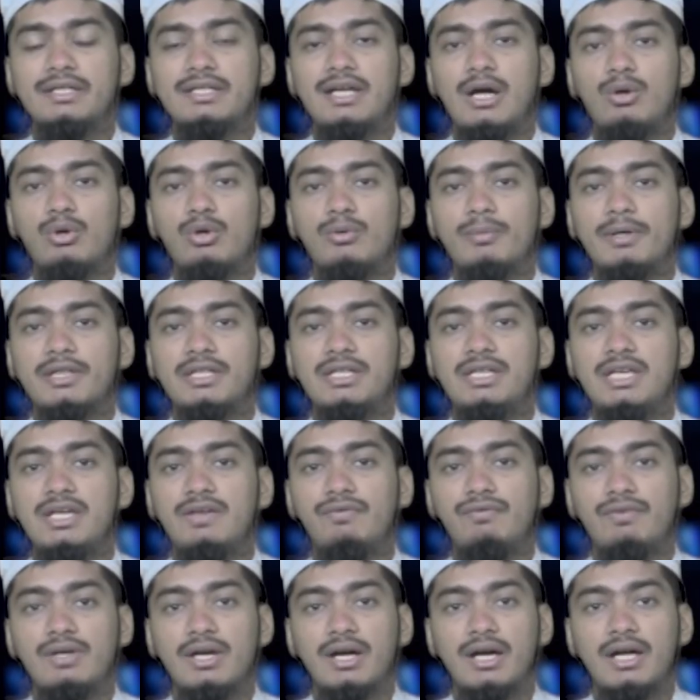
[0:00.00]
के दारकूमत
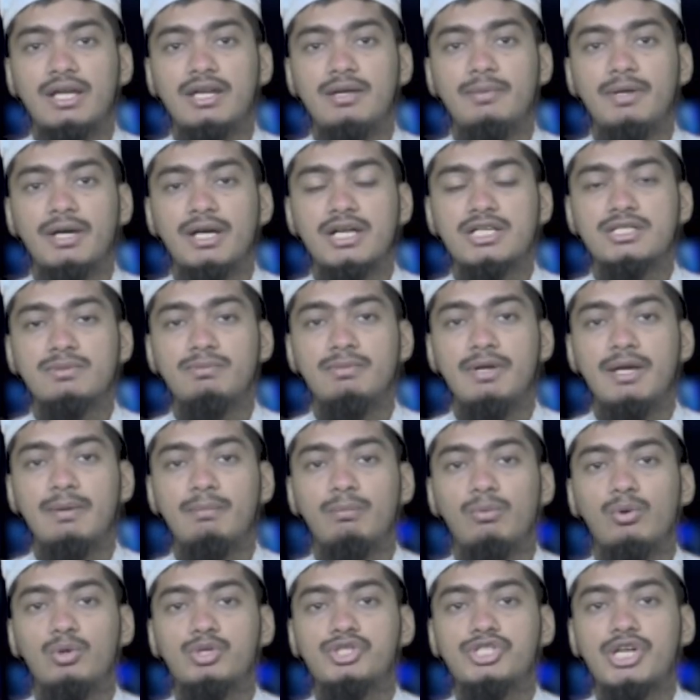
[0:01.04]
कीव के करीबी कस्बे
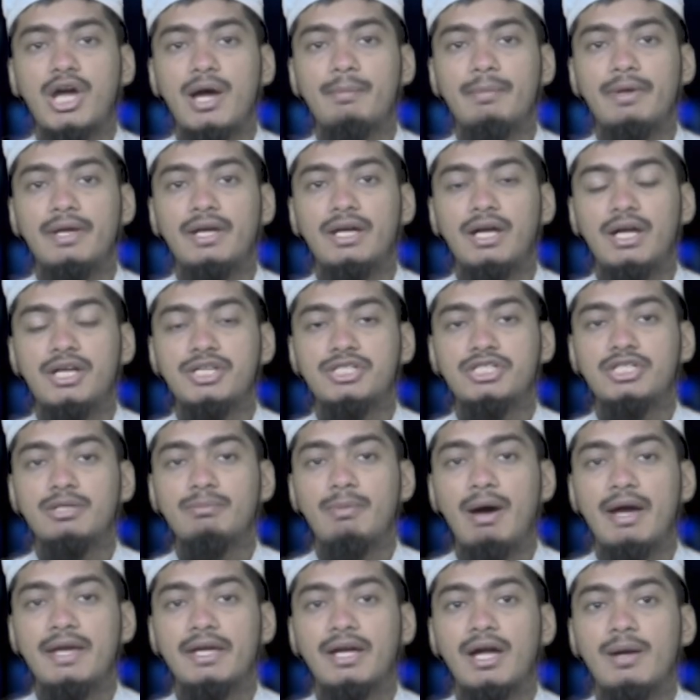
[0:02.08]
बोचा में
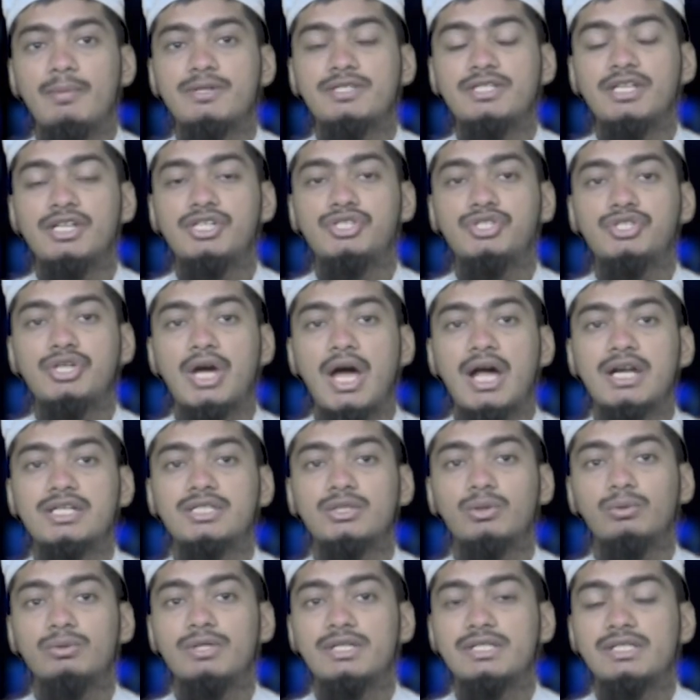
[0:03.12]
इज्तमी कब्र से
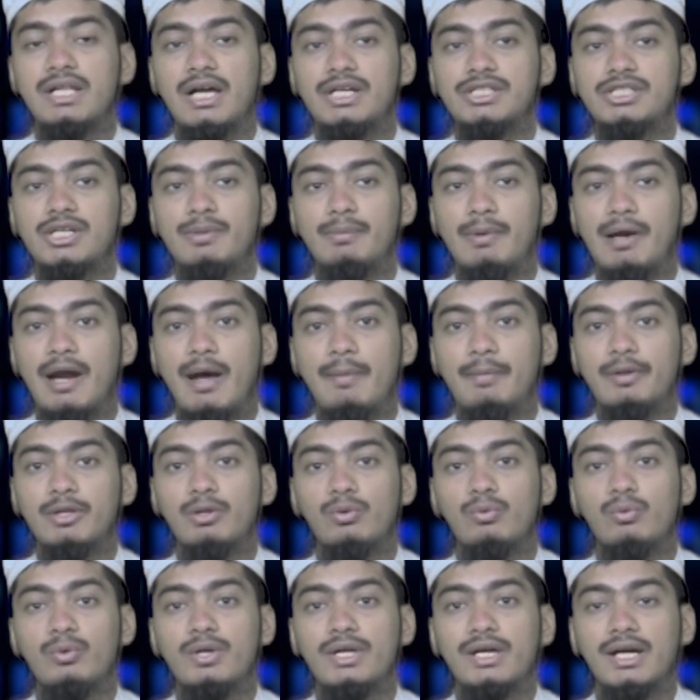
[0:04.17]
410 लाशें बरामद
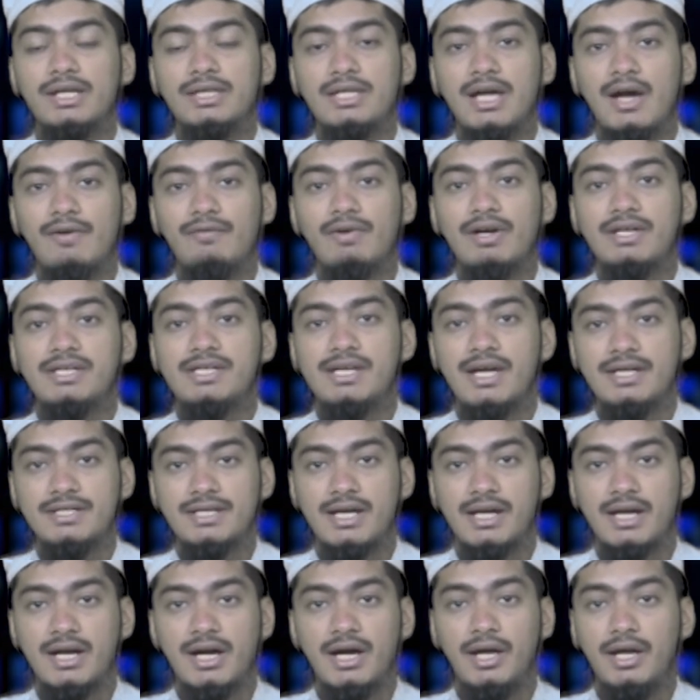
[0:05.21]
होने का दावा किया
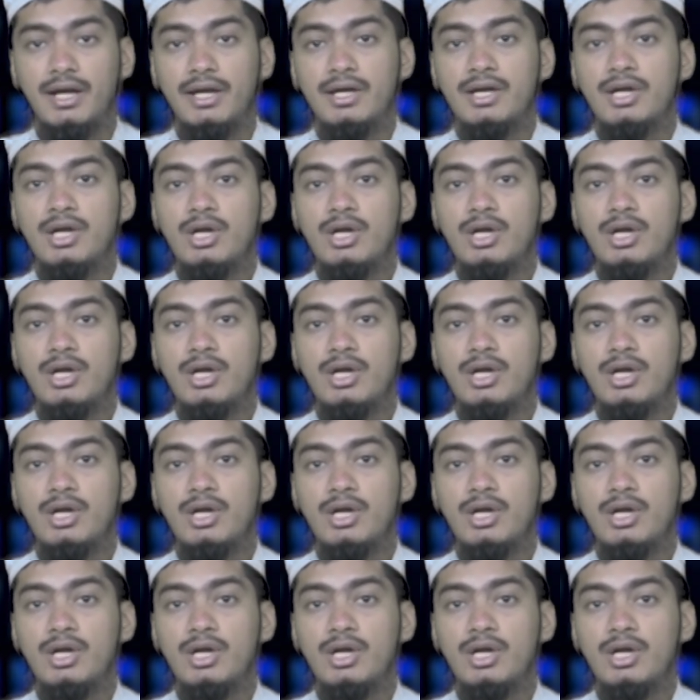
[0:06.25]
जा रहा है